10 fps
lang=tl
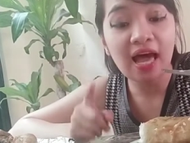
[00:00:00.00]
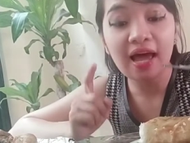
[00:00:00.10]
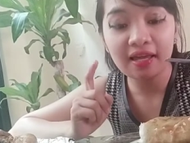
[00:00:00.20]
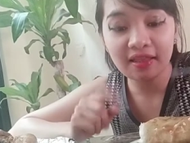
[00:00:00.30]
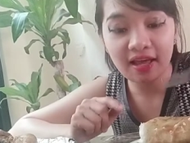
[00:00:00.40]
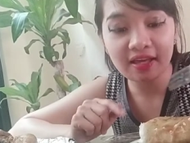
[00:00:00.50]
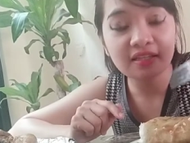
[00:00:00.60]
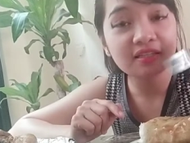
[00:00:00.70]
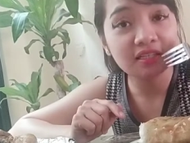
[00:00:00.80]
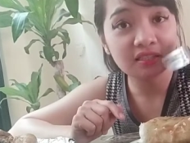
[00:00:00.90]
I
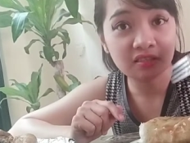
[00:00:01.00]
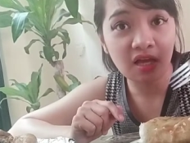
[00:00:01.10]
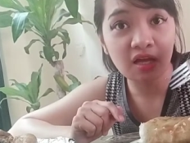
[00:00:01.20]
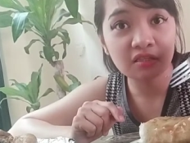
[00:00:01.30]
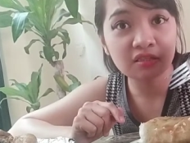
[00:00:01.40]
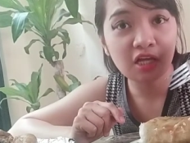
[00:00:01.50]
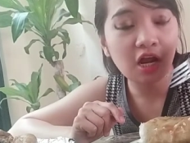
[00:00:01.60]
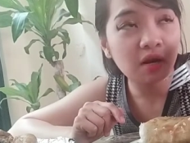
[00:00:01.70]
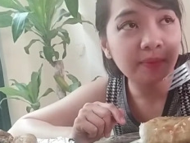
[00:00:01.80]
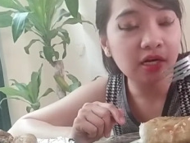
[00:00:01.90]
like the sauce.
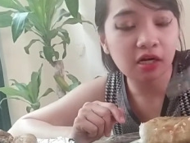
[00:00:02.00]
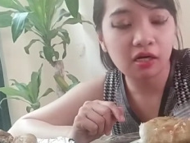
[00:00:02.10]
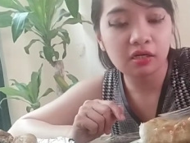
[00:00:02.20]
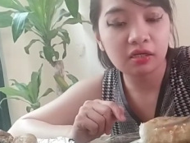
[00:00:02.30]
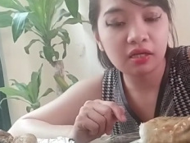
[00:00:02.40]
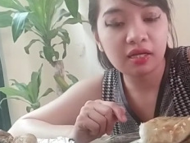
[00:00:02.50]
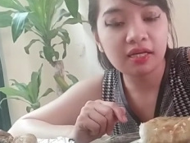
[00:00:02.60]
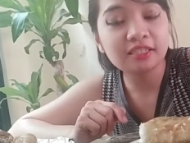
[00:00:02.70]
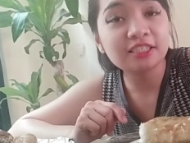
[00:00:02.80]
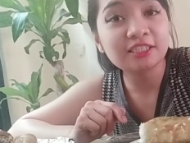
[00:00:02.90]
Oh my God.
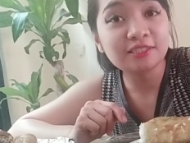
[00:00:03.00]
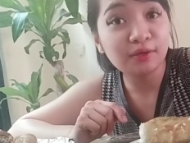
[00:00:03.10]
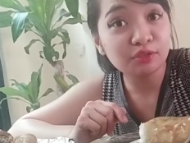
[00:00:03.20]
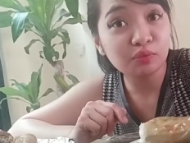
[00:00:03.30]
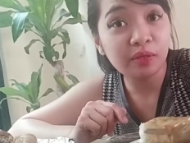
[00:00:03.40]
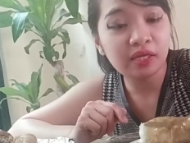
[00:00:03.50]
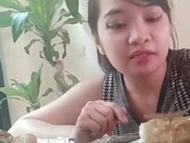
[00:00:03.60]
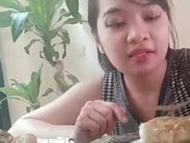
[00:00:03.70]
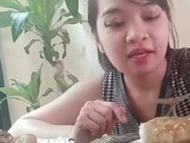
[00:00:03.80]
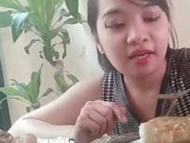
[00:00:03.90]
It's so
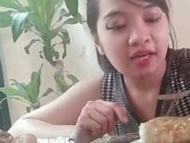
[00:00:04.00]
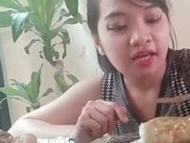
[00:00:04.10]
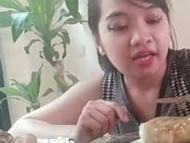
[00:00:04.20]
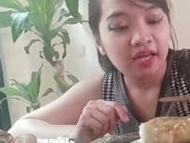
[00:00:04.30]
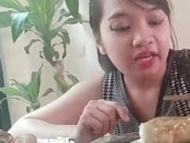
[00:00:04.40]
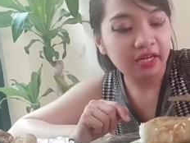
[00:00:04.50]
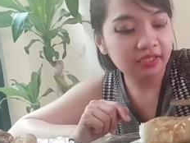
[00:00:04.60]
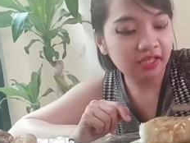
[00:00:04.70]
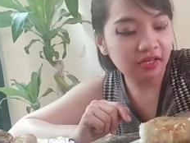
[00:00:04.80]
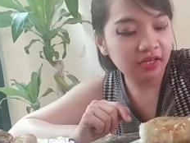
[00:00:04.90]
sweet.
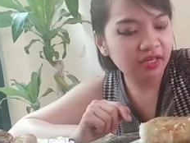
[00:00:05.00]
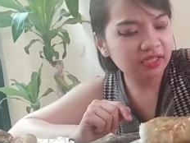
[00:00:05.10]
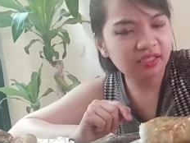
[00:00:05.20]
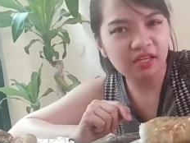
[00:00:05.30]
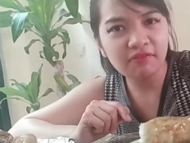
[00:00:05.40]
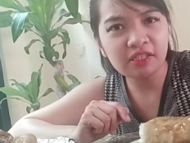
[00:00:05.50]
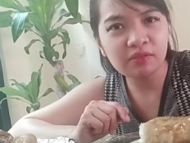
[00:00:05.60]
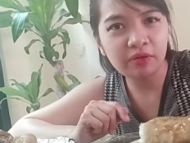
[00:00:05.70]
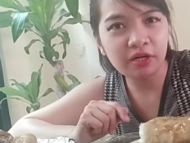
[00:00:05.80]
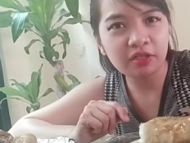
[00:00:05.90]
It is even
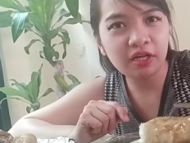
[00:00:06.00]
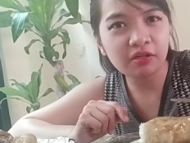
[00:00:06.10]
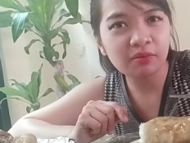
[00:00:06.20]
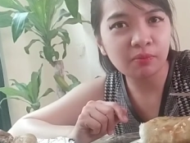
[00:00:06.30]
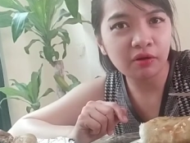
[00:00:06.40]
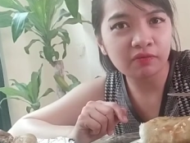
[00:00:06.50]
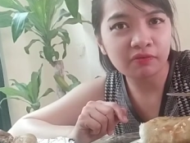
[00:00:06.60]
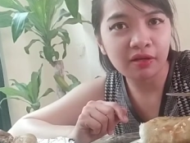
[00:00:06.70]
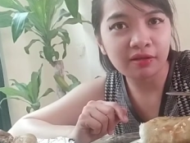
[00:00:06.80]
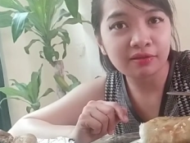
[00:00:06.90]
sweeter than your
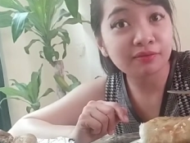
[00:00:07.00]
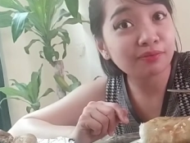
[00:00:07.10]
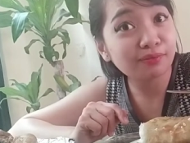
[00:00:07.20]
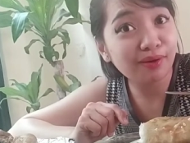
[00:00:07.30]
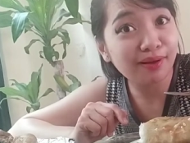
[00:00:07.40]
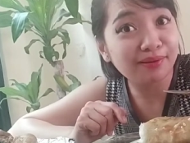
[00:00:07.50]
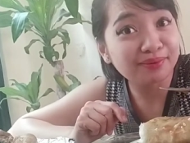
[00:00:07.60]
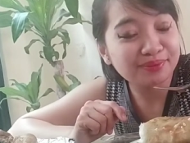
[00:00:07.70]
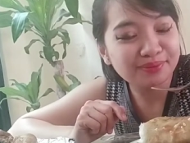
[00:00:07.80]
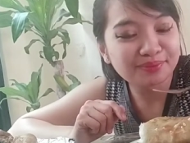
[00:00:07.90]
boyfriend.
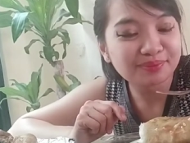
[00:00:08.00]
Wow.